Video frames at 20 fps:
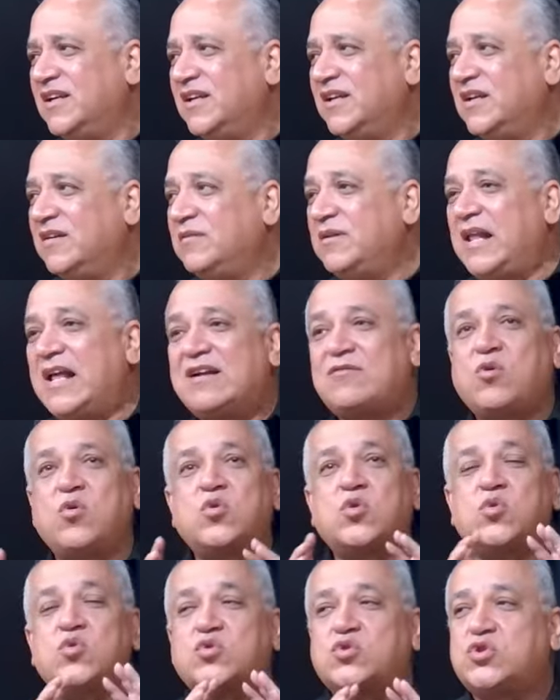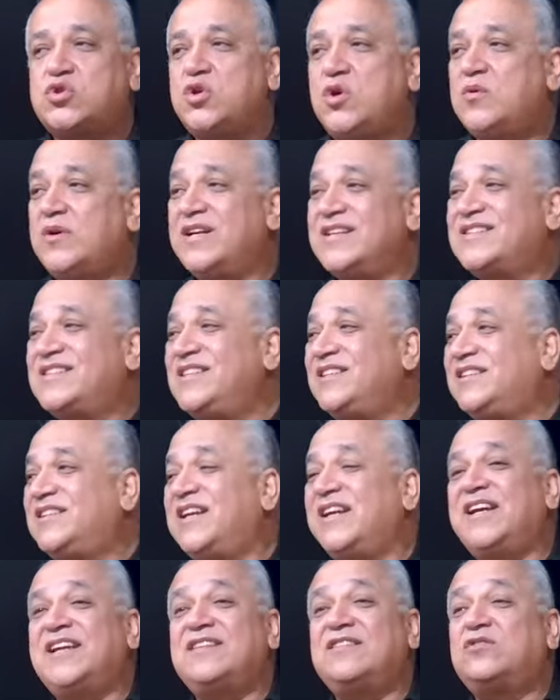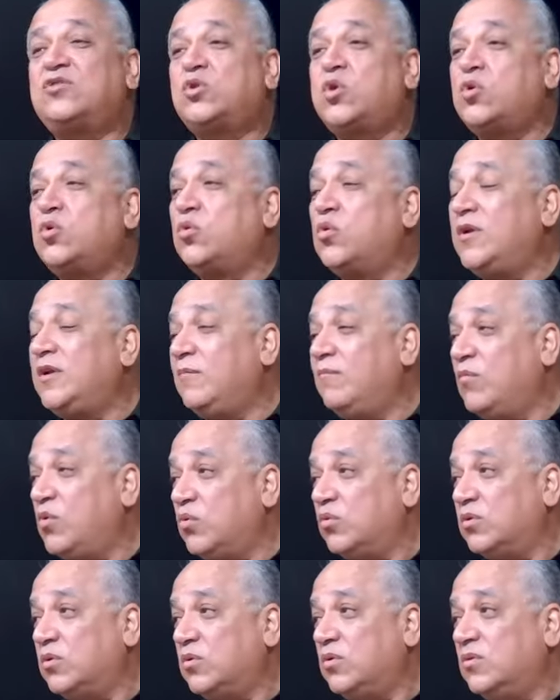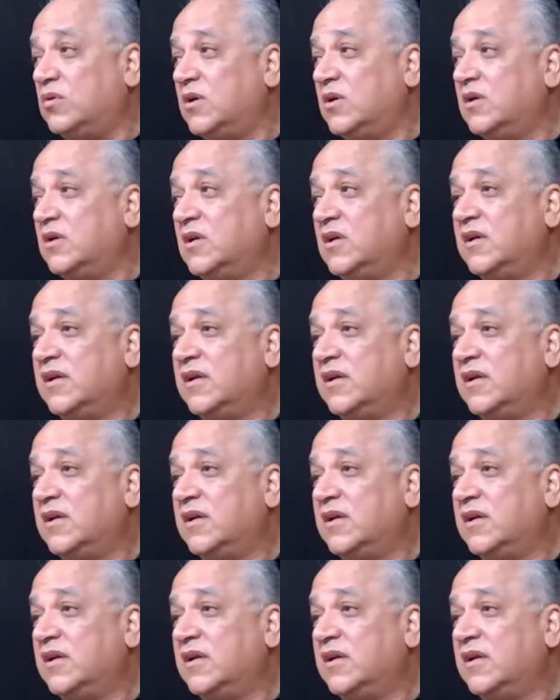La corrupción existe en todo el mundo. Claro.